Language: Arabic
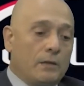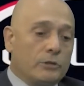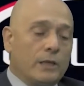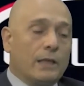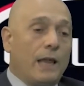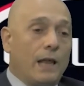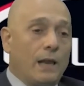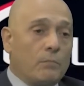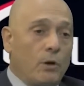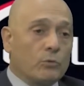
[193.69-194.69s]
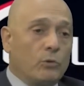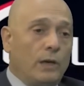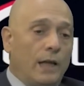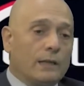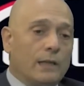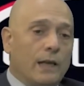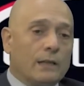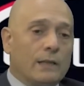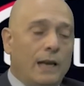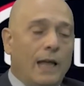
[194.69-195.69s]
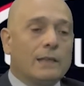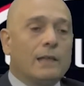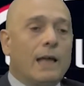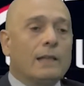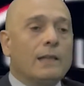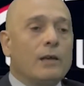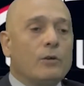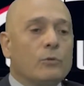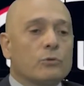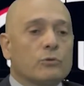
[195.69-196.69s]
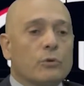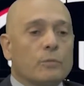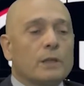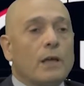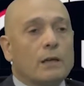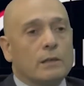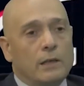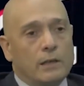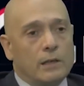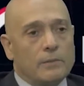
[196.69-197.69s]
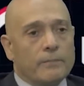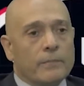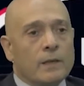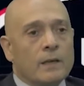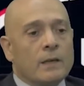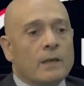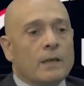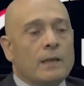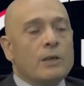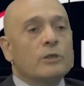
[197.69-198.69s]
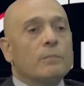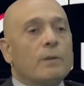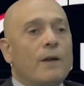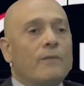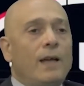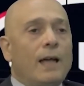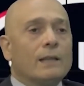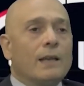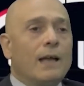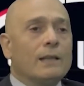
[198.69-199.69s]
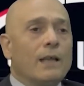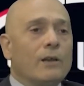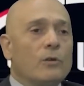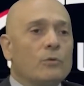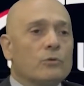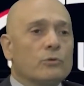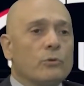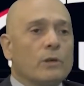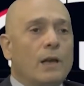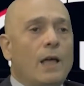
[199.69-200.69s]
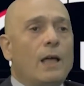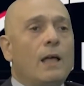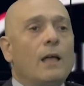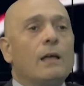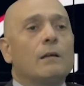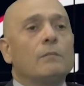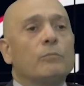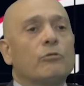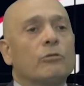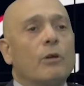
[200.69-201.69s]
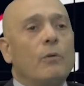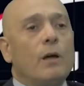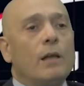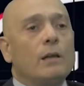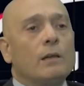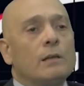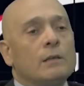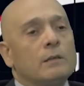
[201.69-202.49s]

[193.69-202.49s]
جيت على موضوع الحد الأدنى الحد الأدنى للأجور بتقديري يجب رفع حد الأدنى للأجور لمستوى